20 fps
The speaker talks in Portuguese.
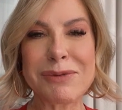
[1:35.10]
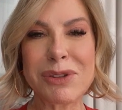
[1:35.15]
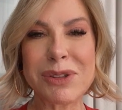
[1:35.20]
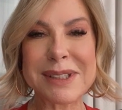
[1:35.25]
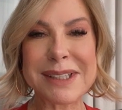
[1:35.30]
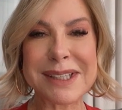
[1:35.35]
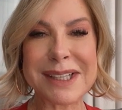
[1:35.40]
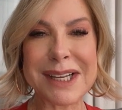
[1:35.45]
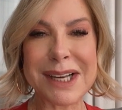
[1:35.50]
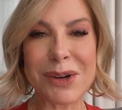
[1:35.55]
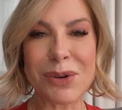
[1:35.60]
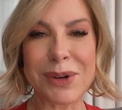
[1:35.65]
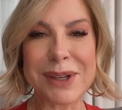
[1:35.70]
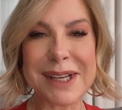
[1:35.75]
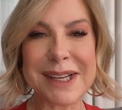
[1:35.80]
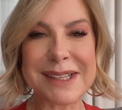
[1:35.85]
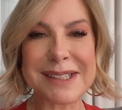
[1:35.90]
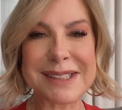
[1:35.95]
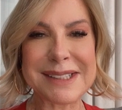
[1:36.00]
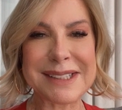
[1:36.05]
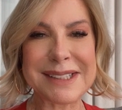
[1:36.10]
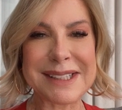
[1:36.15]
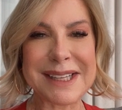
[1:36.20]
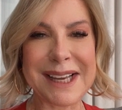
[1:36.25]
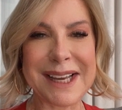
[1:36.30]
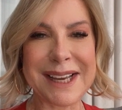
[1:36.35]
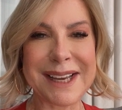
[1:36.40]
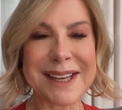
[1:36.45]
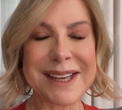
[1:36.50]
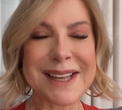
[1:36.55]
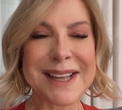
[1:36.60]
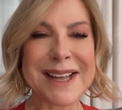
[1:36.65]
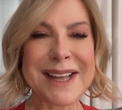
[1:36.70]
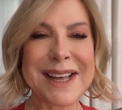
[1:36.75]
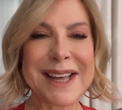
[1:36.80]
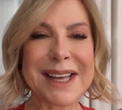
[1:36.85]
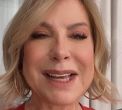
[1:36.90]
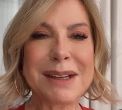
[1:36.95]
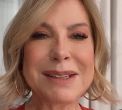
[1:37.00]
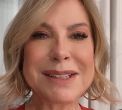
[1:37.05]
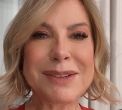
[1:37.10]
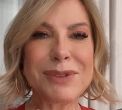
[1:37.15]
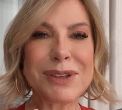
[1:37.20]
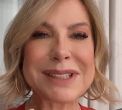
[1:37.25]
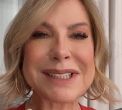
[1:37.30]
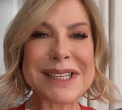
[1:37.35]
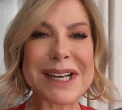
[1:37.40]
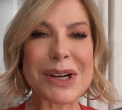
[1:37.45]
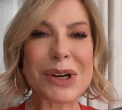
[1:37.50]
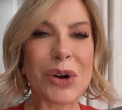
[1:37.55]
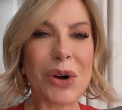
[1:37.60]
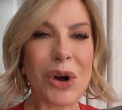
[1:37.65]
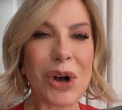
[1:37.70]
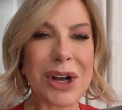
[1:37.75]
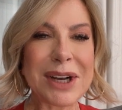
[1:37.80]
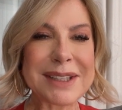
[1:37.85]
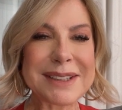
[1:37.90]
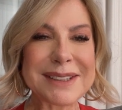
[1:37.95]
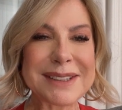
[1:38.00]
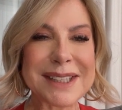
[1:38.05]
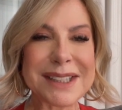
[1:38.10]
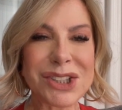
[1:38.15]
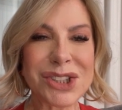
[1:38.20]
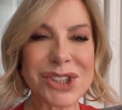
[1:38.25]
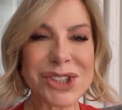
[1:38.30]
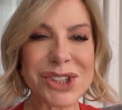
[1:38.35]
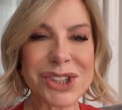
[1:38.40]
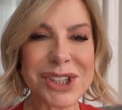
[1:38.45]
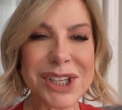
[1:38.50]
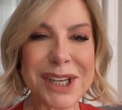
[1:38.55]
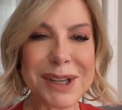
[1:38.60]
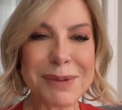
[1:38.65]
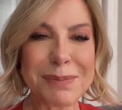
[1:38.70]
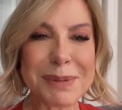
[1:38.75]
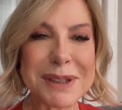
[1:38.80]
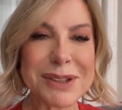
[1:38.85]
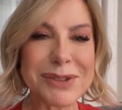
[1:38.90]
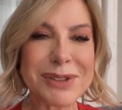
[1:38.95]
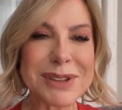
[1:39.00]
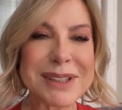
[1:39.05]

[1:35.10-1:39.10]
você conhecer. E se você gosta de chipres,